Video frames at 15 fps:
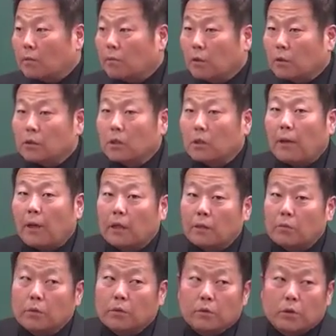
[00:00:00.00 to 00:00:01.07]
명칭이 바뀐
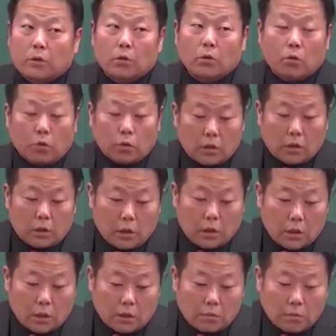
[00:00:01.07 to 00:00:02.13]
부분들도 꼭
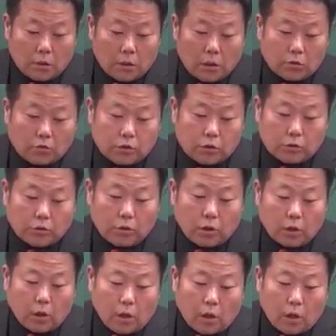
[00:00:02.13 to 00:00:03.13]
입력을 해 두시고요.